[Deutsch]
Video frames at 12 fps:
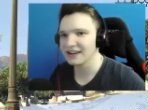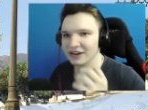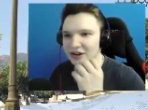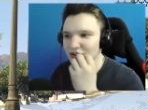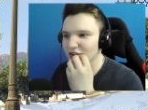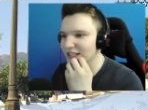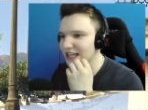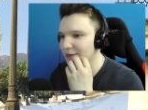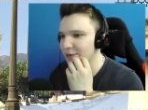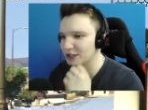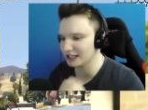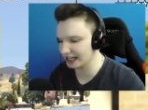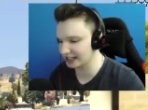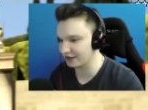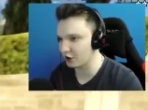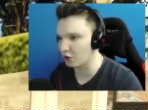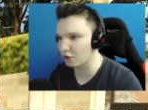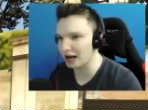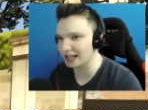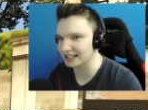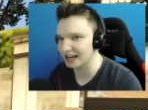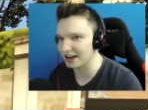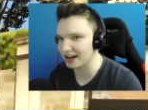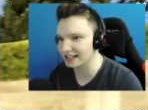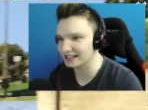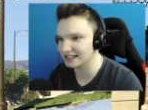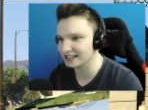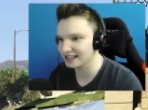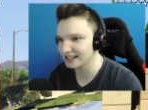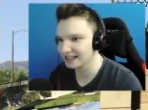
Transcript: Wir können sogar teleportieren. Jetzt sind wir irgendwo ganz anders.